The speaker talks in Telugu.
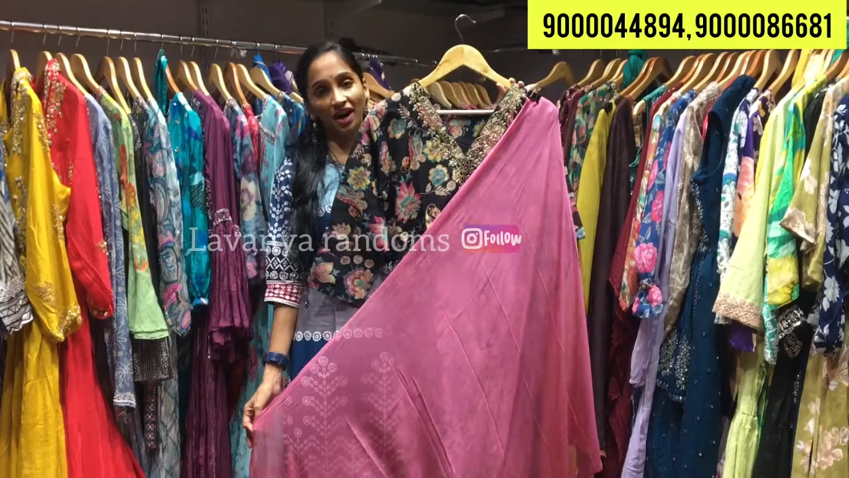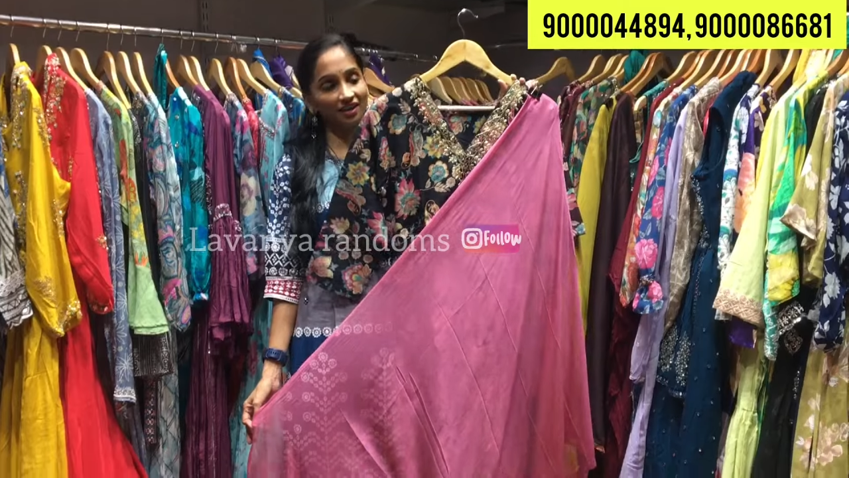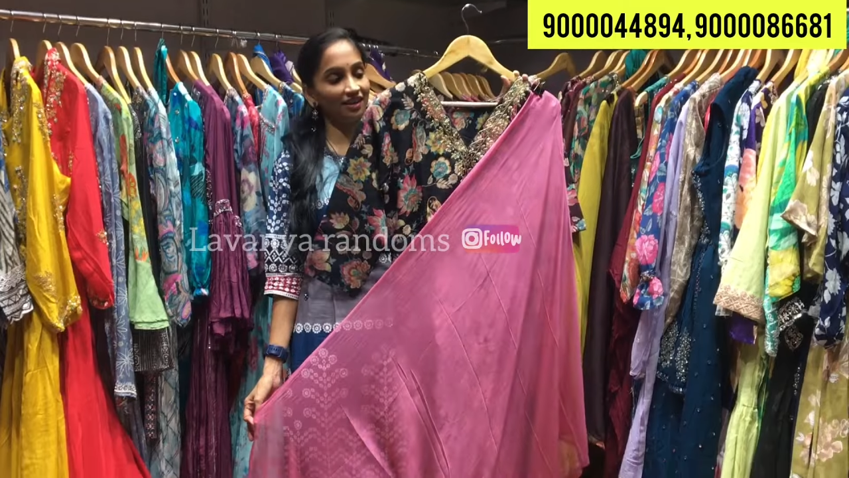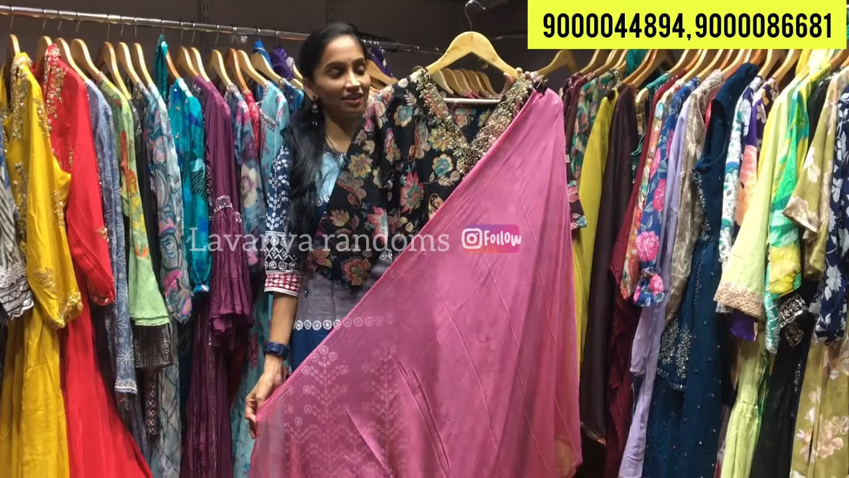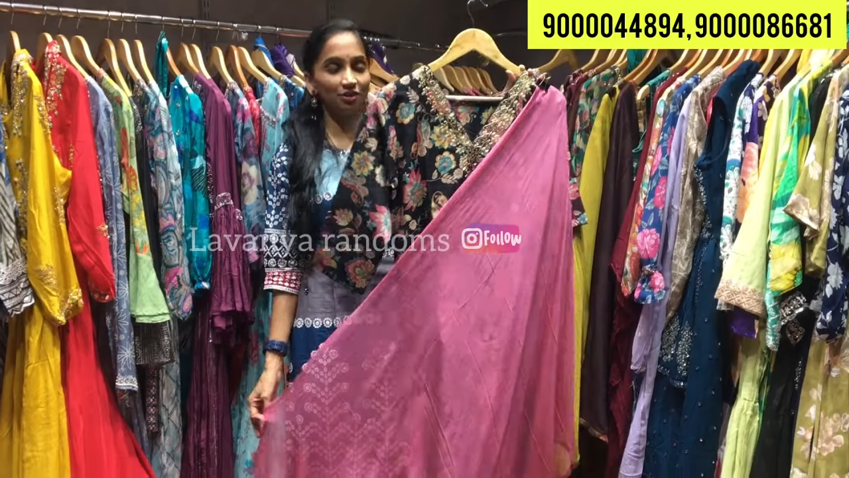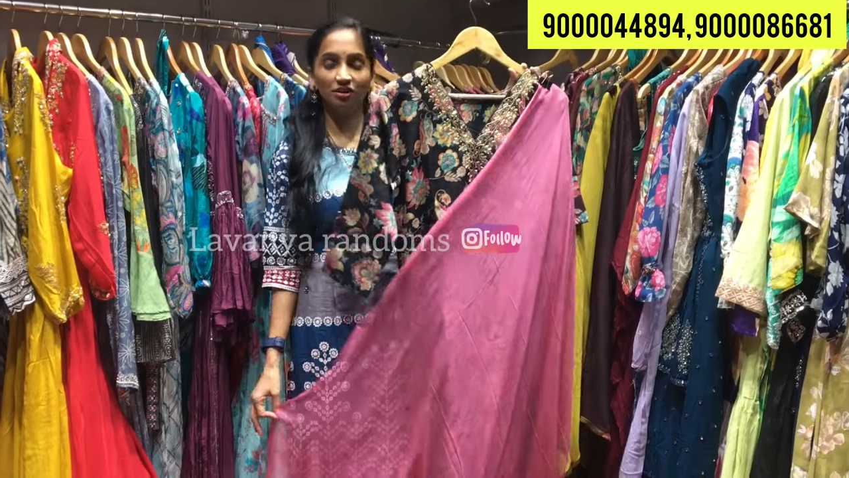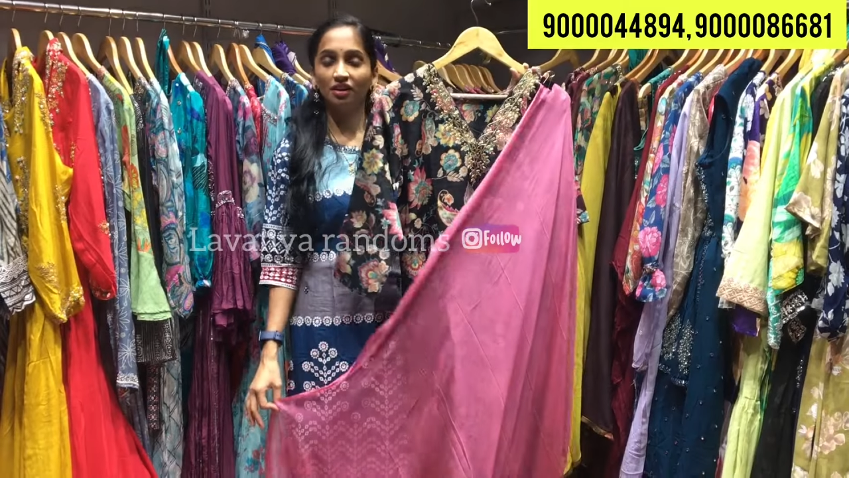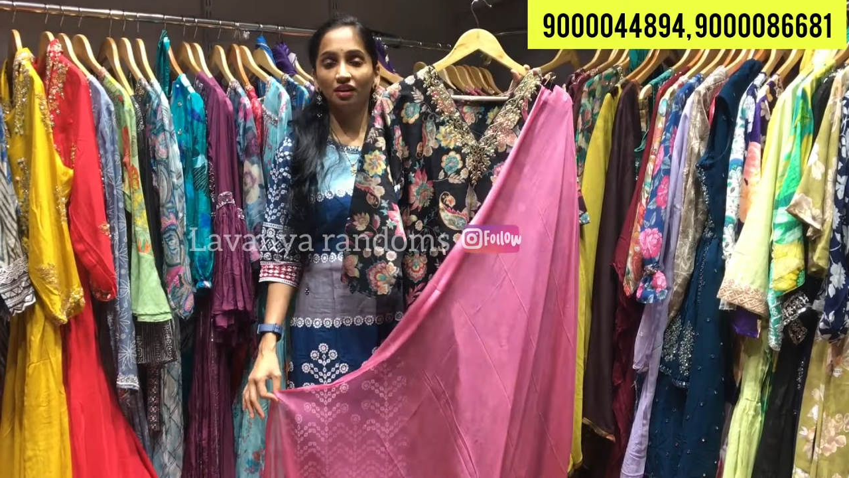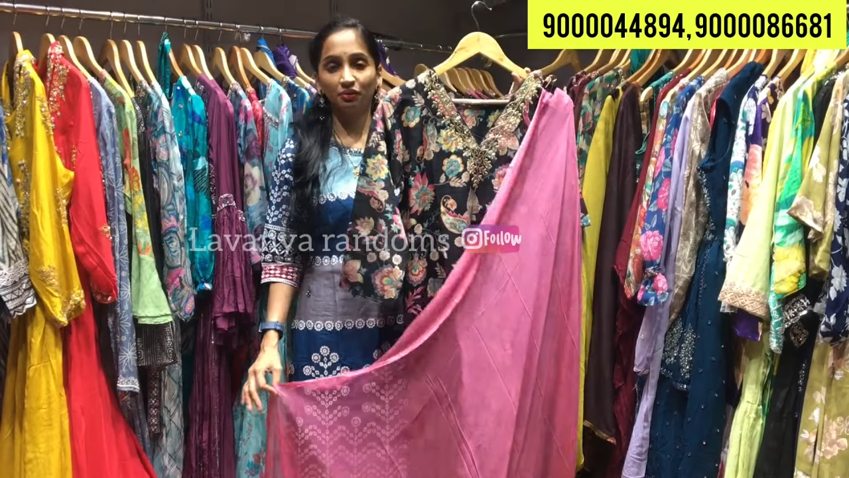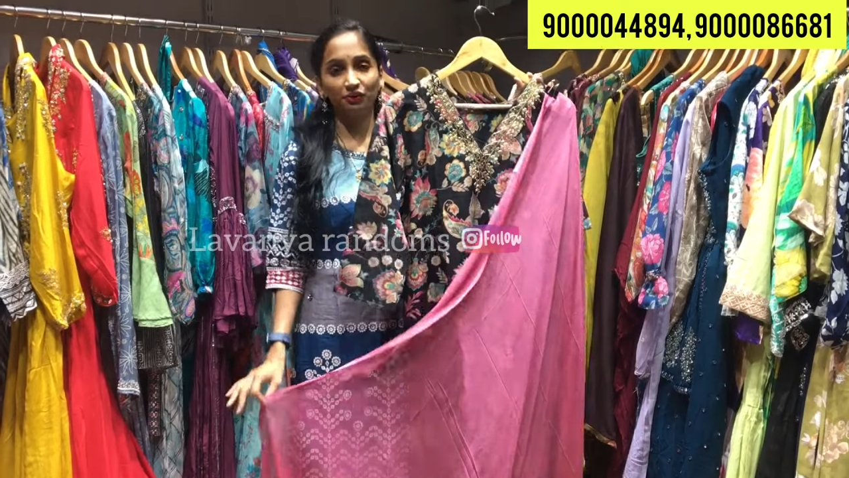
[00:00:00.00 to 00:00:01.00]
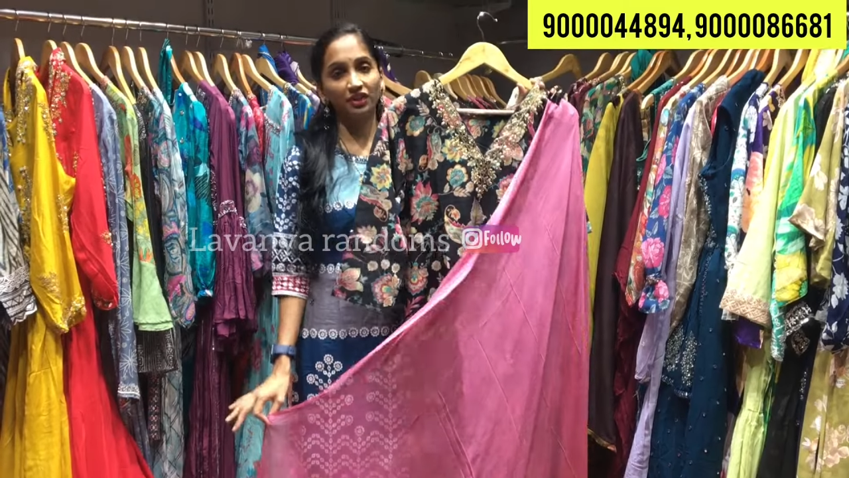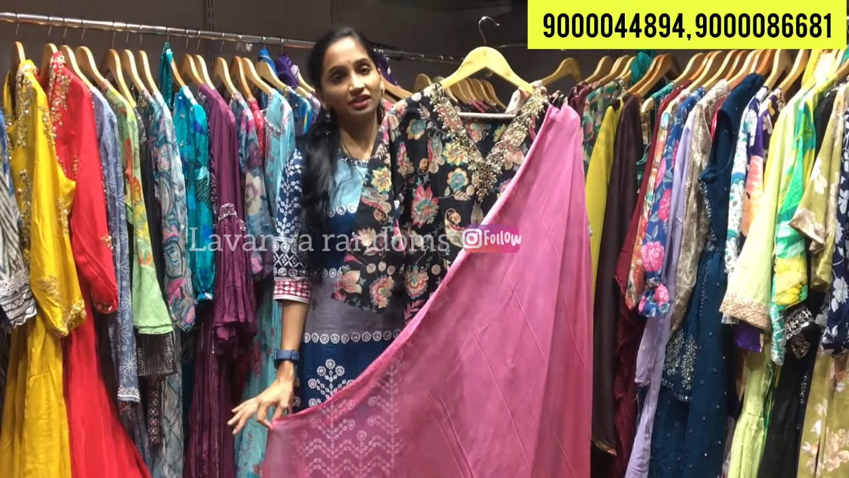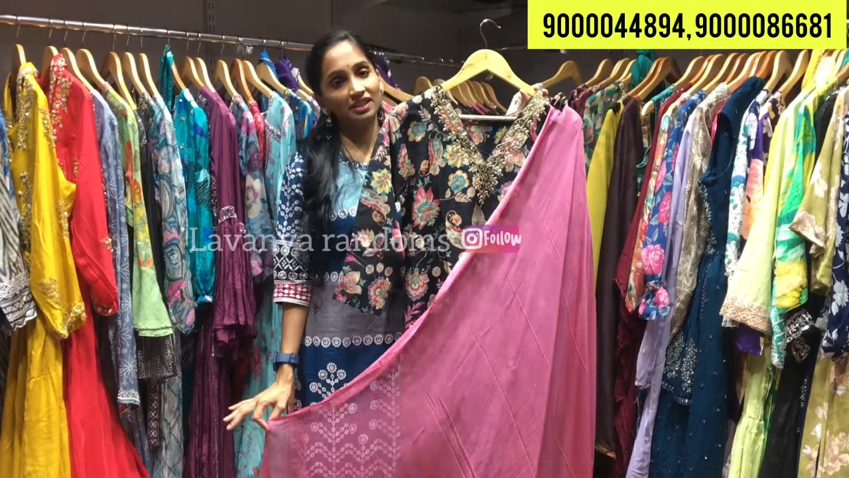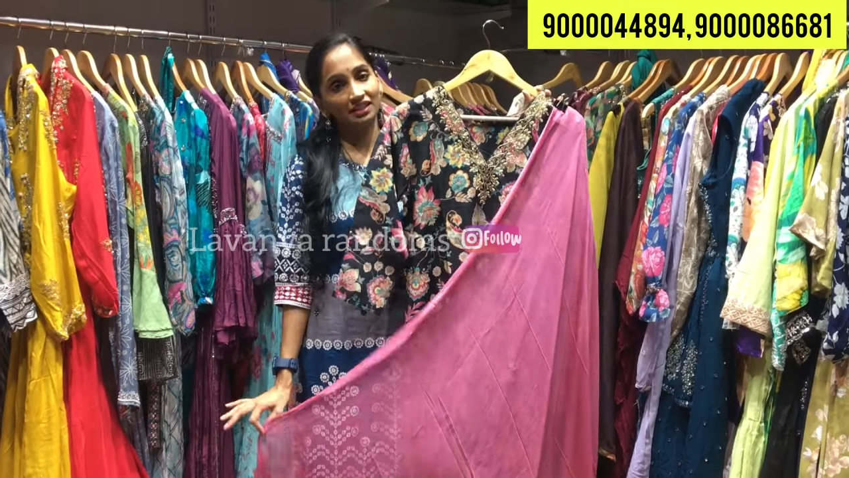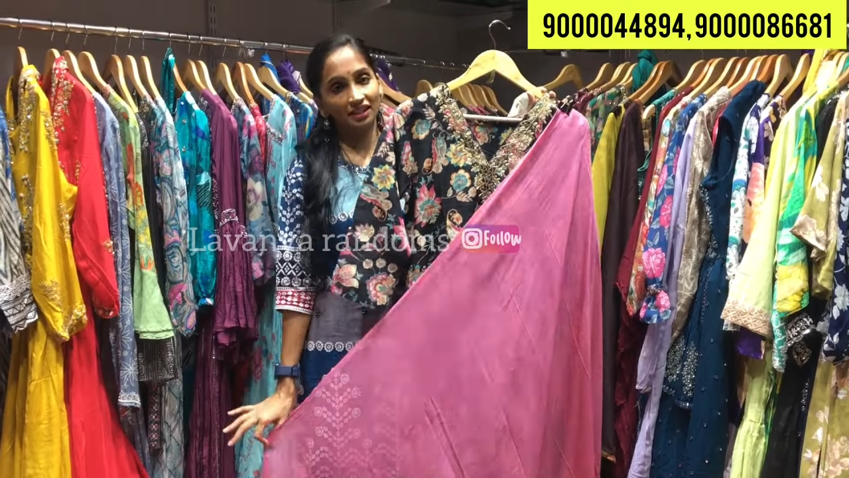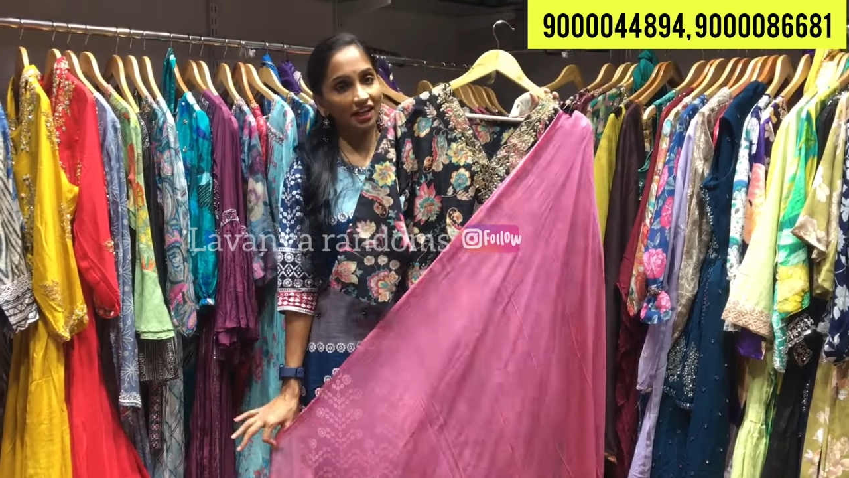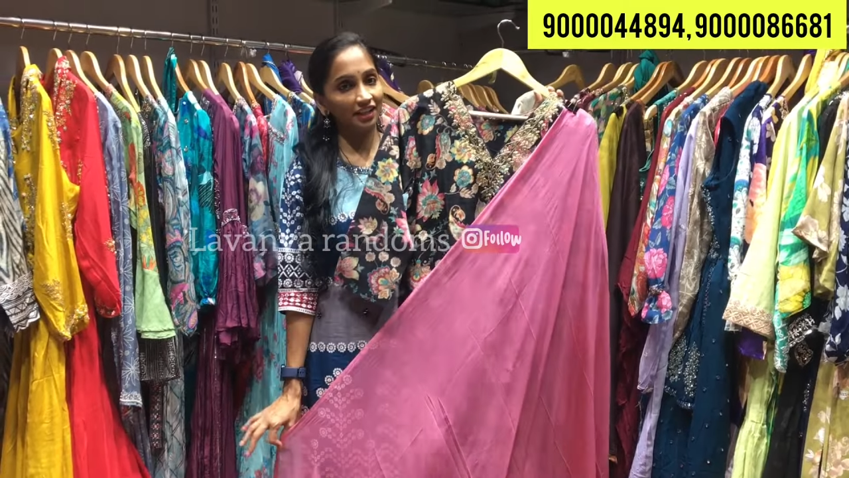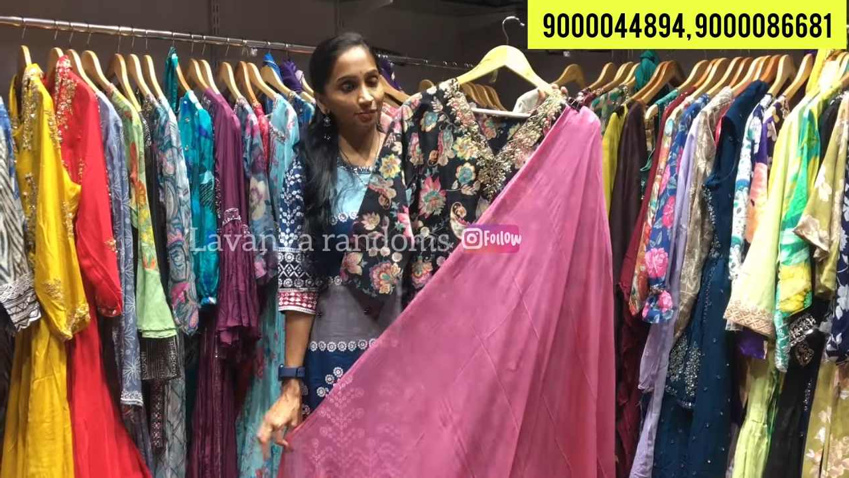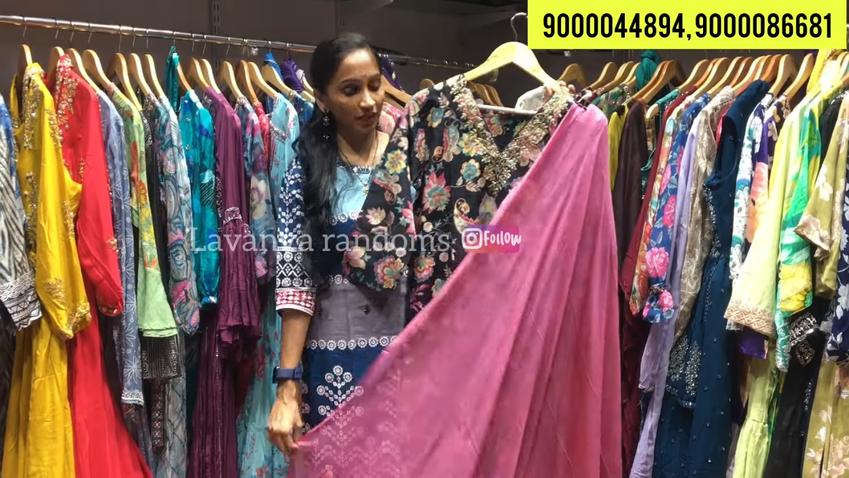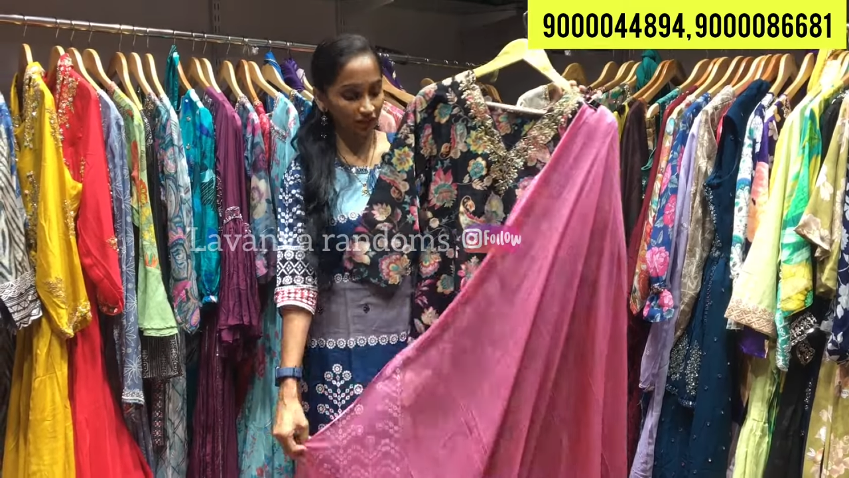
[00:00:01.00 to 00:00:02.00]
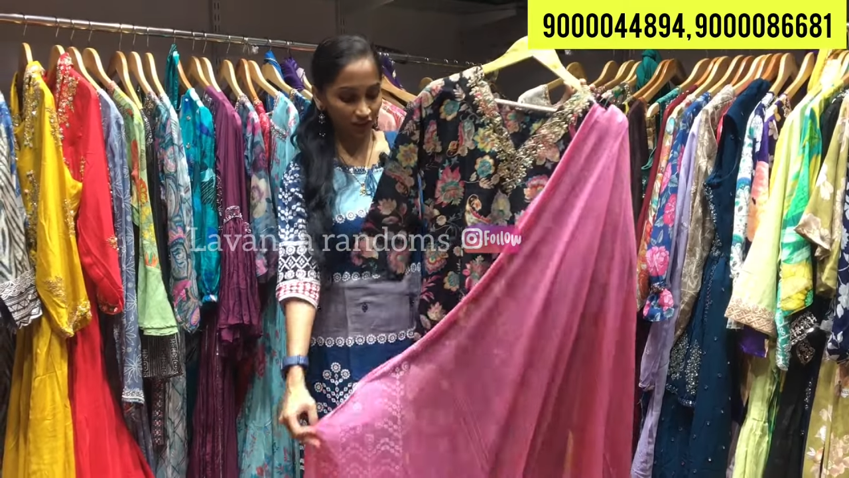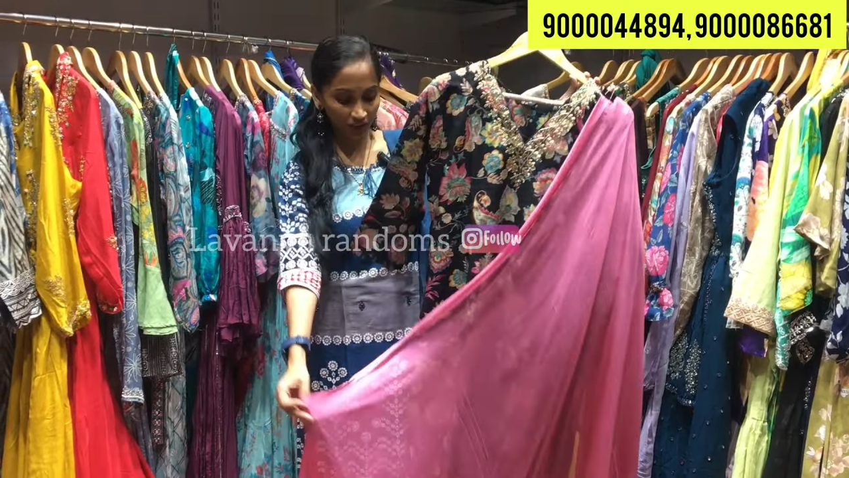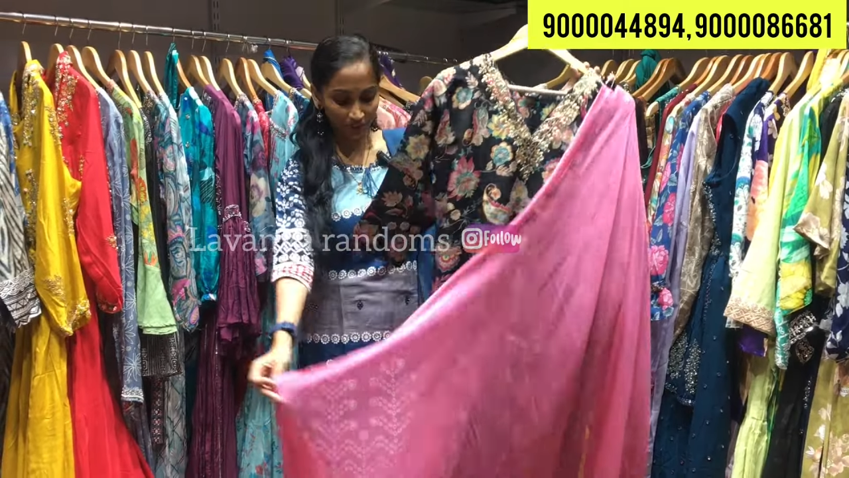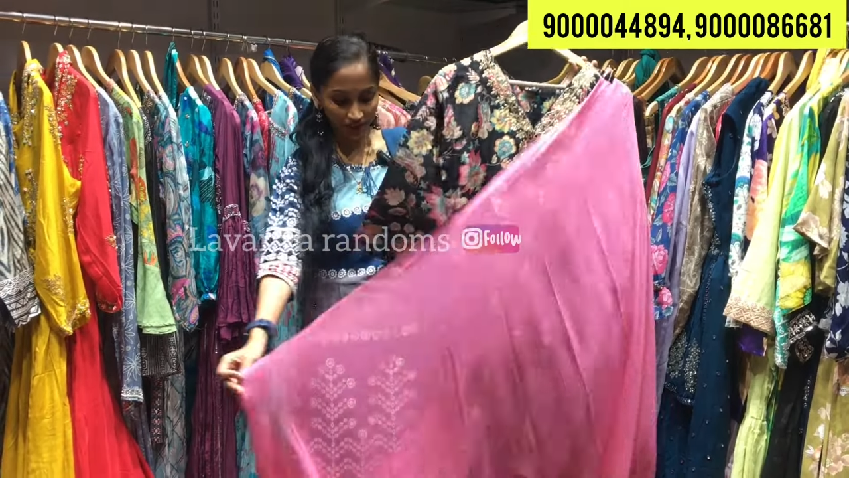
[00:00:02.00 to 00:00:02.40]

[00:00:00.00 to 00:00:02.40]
బ్రాండెడ్ లో ఫిఫ్టీన్ సిక్స్టీన్ హండ్రెడ్ పడుతుంది